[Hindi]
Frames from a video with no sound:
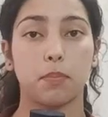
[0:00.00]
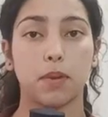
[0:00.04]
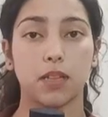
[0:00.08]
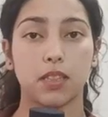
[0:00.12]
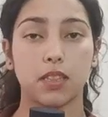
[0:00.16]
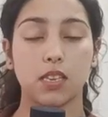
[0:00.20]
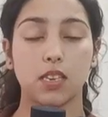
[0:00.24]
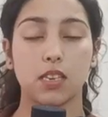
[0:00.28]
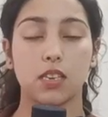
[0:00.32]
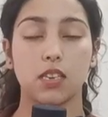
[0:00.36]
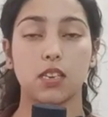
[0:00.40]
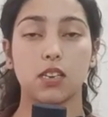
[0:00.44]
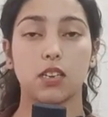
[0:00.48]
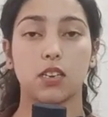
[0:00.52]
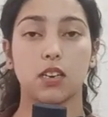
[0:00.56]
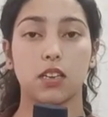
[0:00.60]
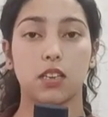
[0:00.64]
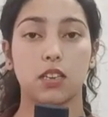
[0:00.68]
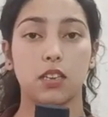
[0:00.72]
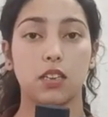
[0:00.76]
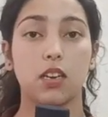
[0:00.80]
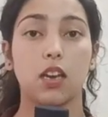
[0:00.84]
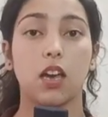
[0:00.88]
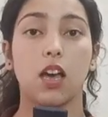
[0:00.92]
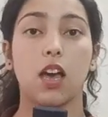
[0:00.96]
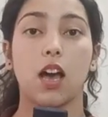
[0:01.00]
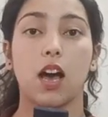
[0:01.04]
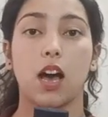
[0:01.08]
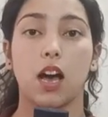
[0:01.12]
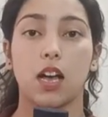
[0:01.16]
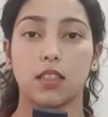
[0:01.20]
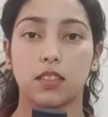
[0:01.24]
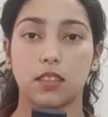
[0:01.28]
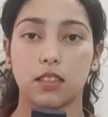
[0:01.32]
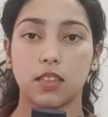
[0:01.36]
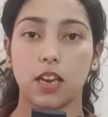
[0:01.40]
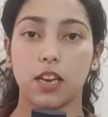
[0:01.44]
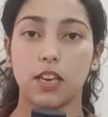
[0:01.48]
पति की कहीं
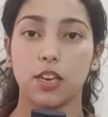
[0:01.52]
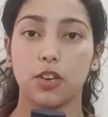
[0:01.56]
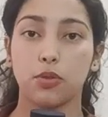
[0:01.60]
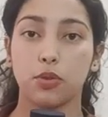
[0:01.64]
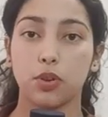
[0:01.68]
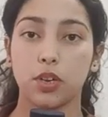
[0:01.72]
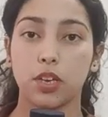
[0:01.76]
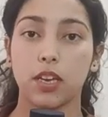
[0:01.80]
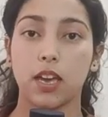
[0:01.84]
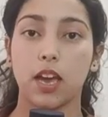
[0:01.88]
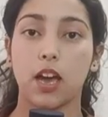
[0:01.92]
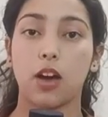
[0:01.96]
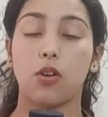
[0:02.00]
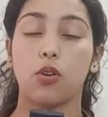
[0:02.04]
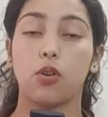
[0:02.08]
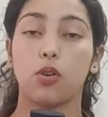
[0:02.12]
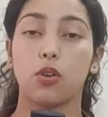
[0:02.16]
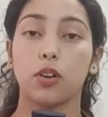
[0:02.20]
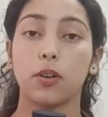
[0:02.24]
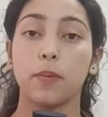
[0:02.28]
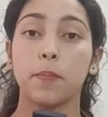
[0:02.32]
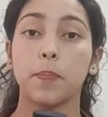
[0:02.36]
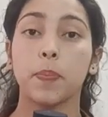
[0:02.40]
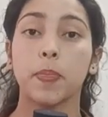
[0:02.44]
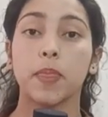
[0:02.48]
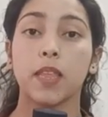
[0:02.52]
हत्या ही हुई है और